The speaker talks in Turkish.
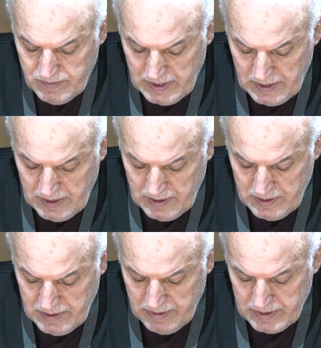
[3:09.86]
Ve
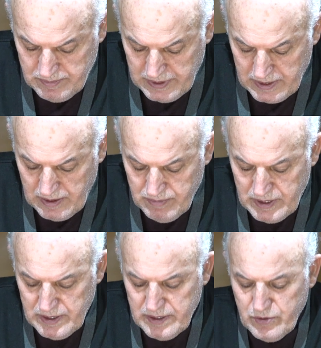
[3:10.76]
evet
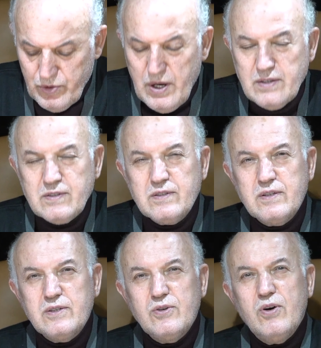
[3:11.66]
peygamberlerin
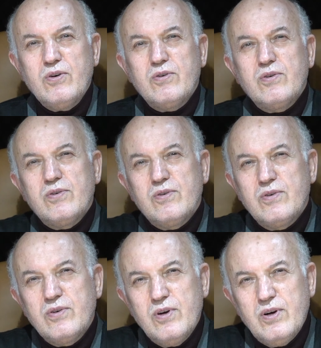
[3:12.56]
günahsızlığı yok.
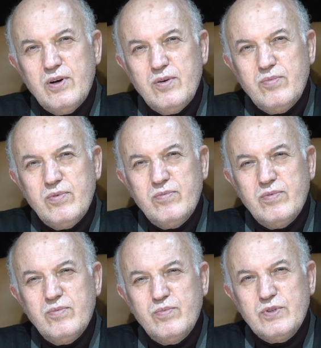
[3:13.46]
Ee,
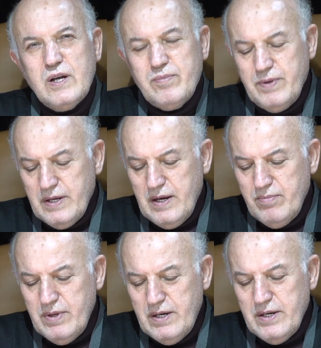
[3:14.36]
bu, bu da
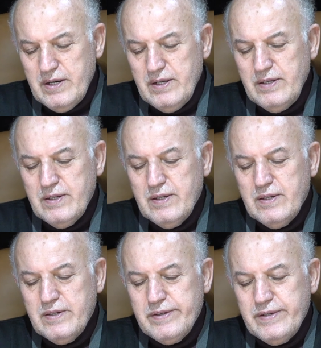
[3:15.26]
peygamberleri
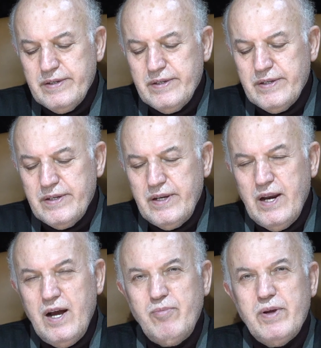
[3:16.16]
e,
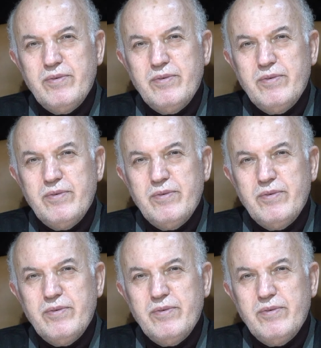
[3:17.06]
ilah